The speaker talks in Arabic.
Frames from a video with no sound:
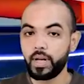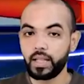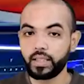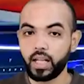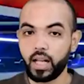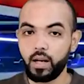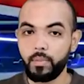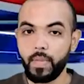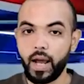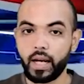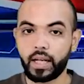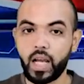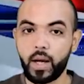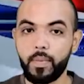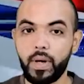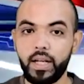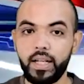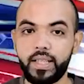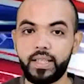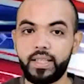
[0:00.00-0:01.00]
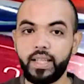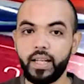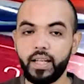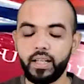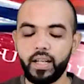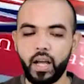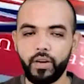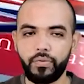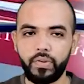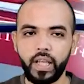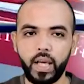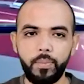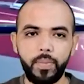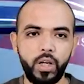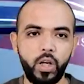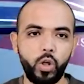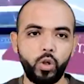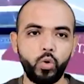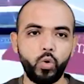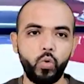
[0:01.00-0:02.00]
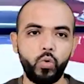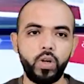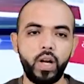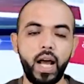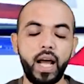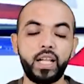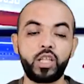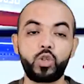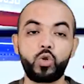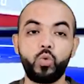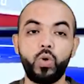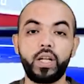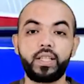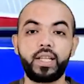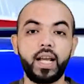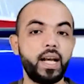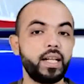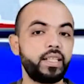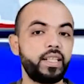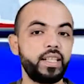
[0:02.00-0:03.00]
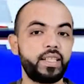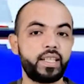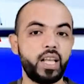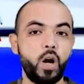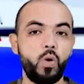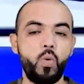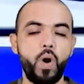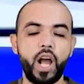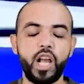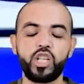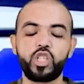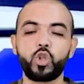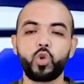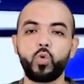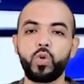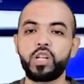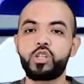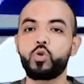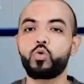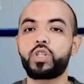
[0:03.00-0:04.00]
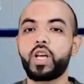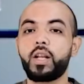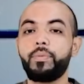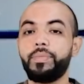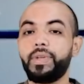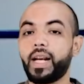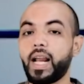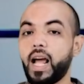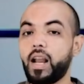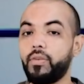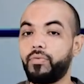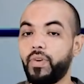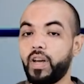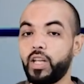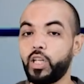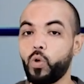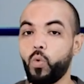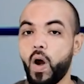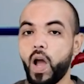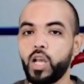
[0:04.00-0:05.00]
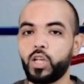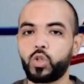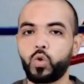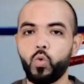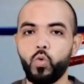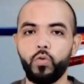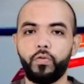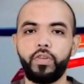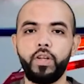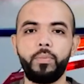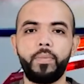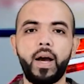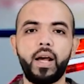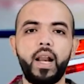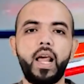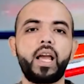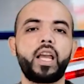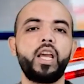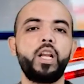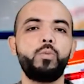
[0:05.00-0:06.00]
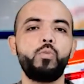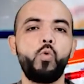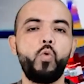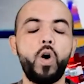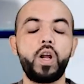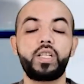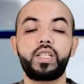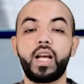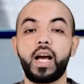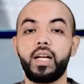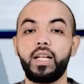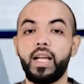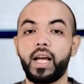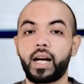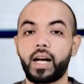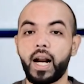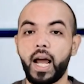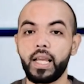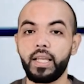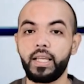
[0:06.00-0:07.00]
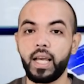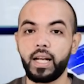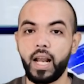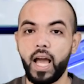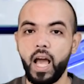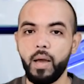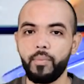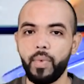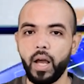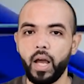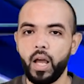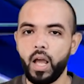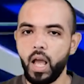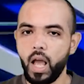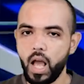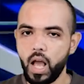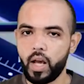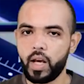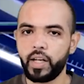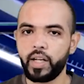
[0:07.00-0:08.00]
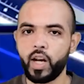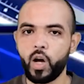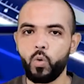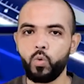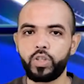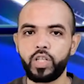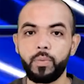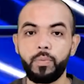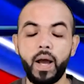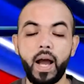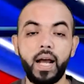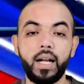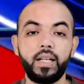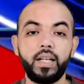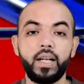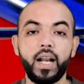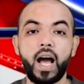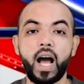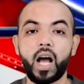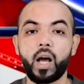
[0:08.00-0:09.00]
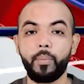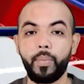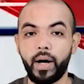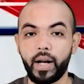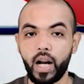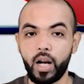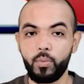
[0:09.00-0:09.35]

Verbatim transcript: لدى المحكمة الاستئنافية بالعيون الثلاثاء 29 شتنبر 2020 في بلاغ موجه للرأي العام أنه تبعا للأخبار